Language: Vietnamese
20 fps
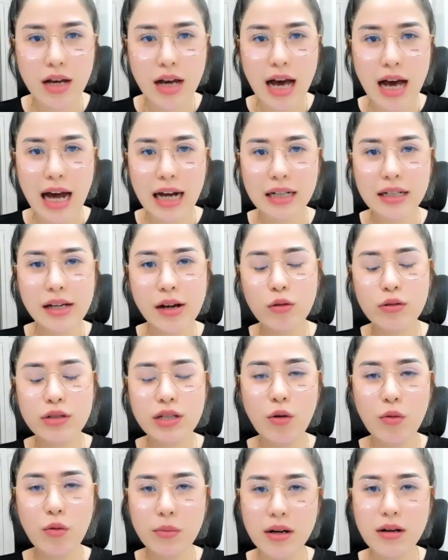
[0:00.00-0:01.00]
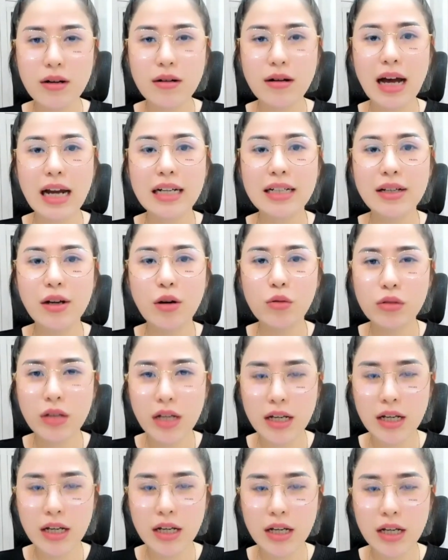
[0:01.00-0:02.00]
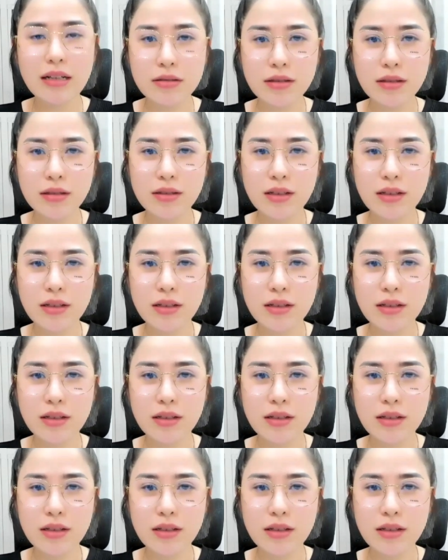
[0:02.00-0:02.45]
Ăn nhiều dầu mỡ, ăn nhiều thịt các thứ.